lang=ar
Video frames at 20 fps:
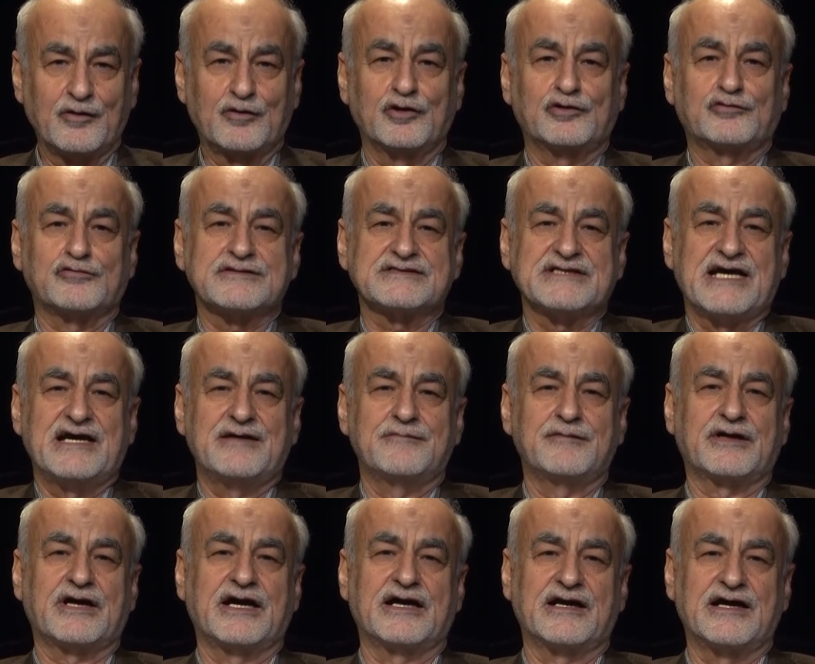كنت
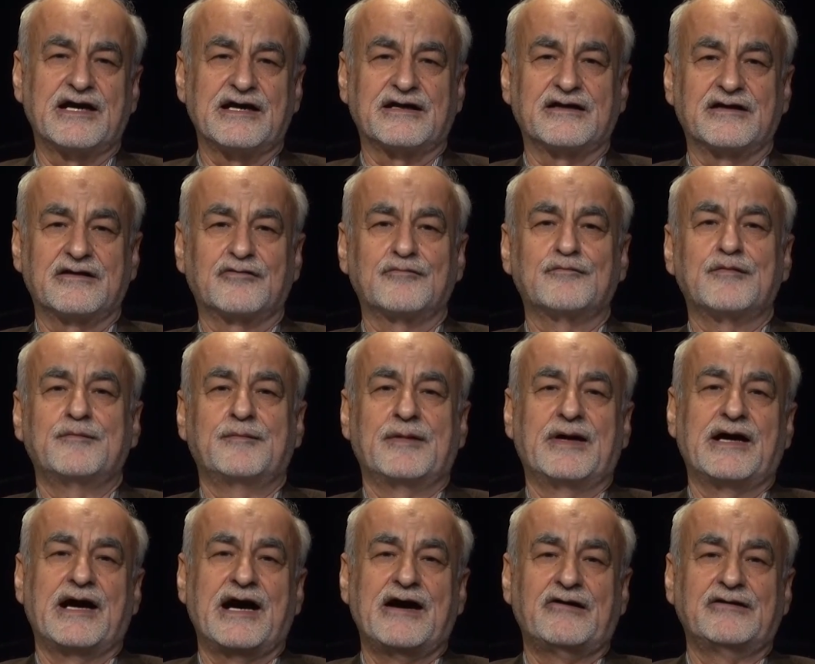صاحب القرار
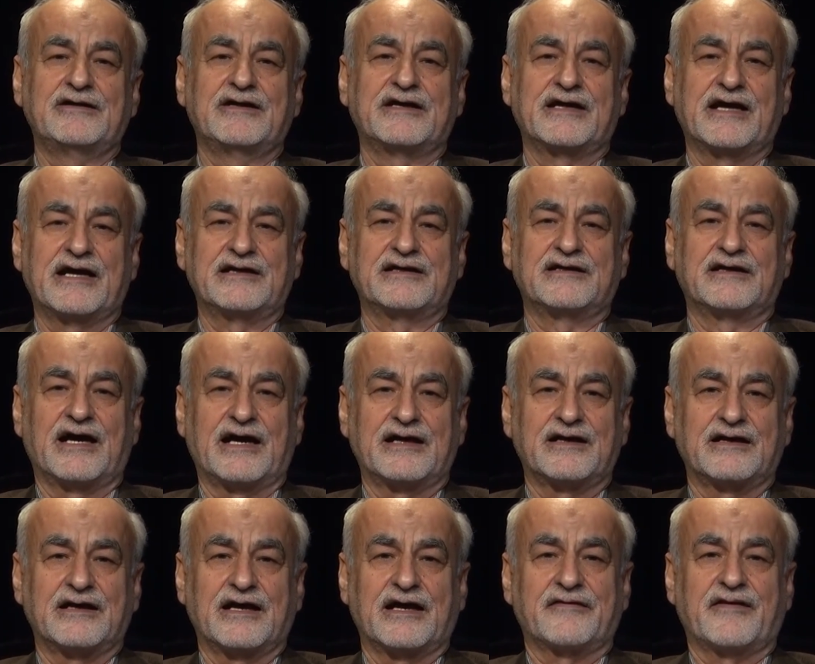ربما أعلن عن
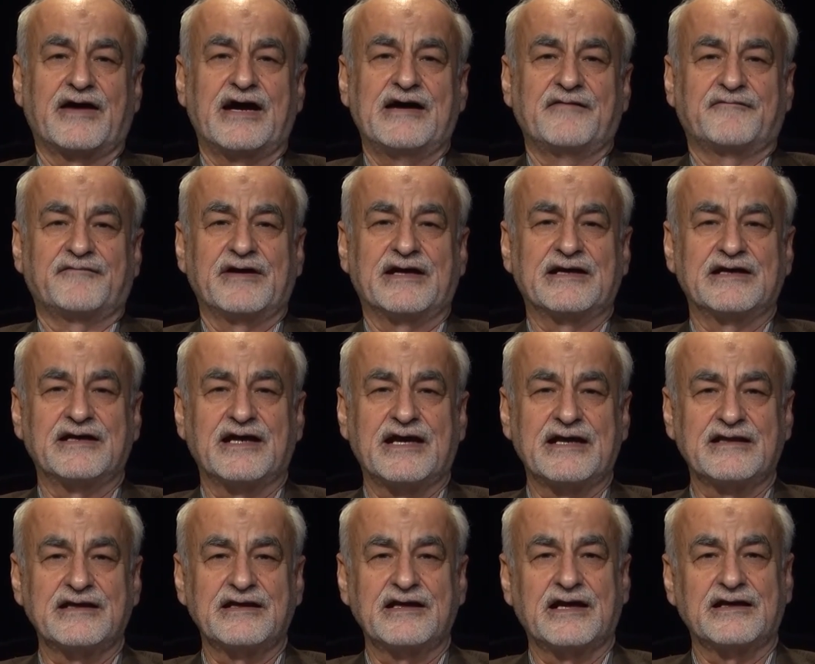عن أضعاف يعني
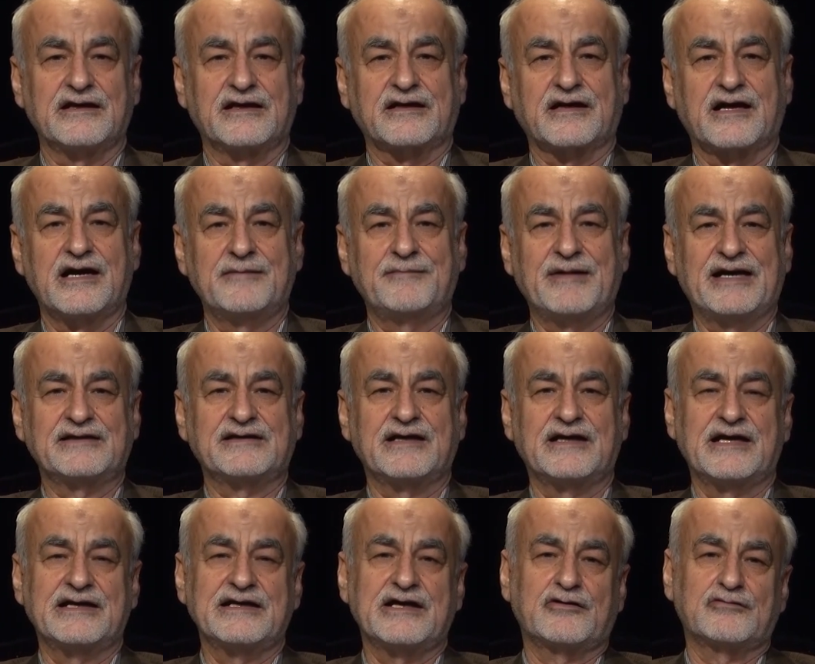هذه الأرقام
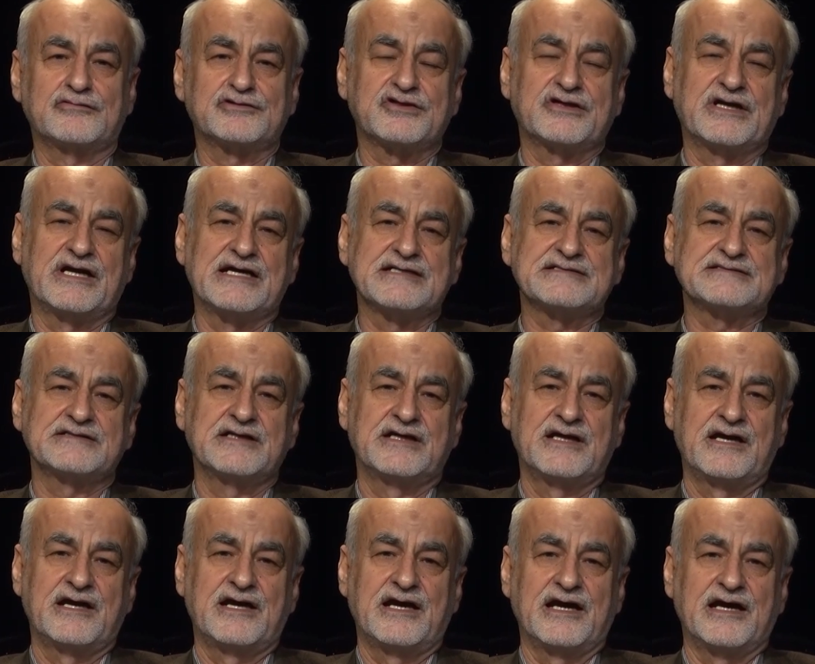حتى لا يخرج الناس
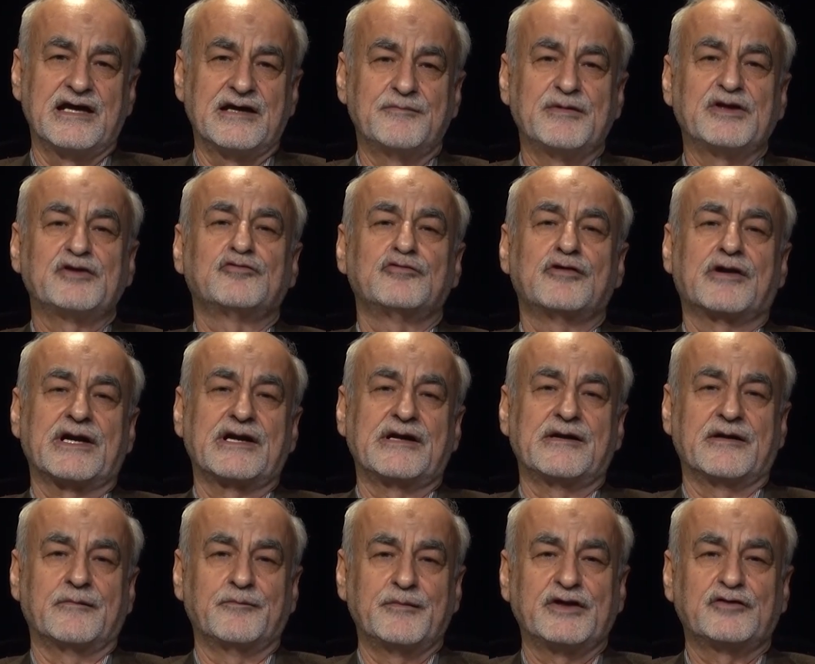آه، من دوره
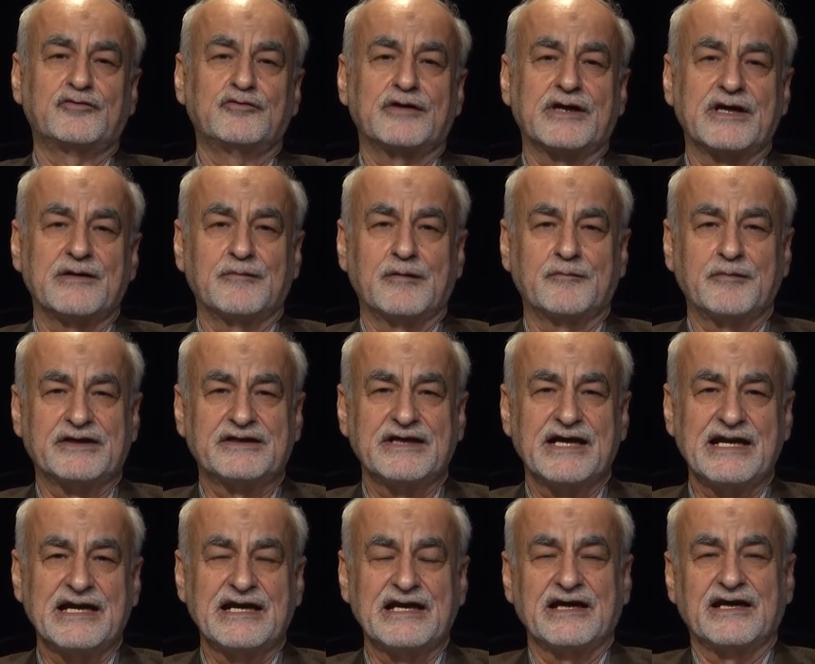من دورهم
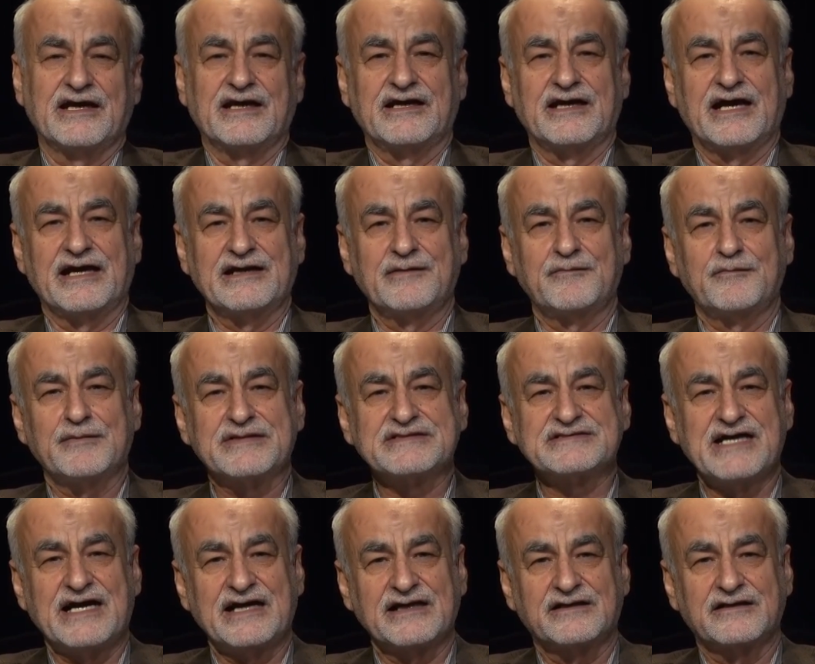وبالتالي آه، أنا من
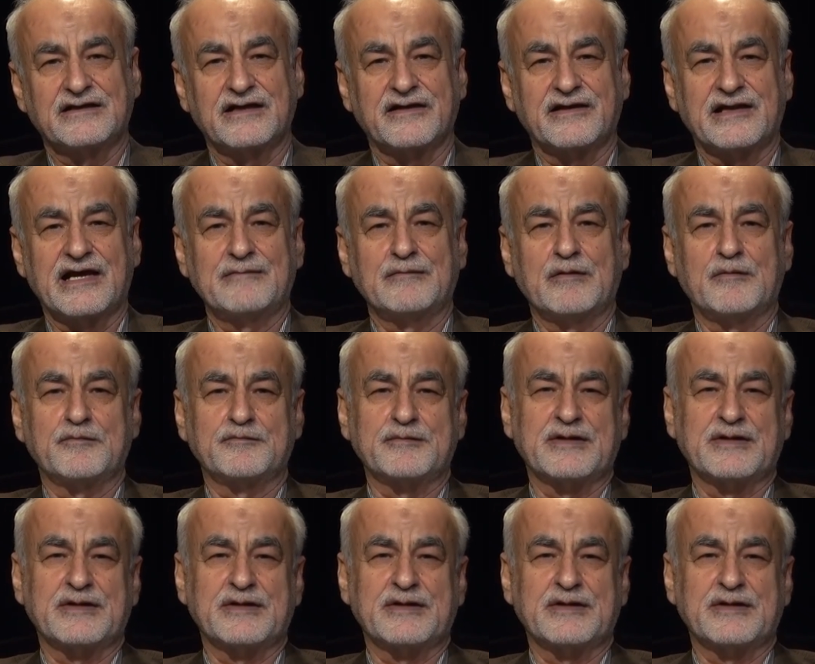مصلحة النظام ومن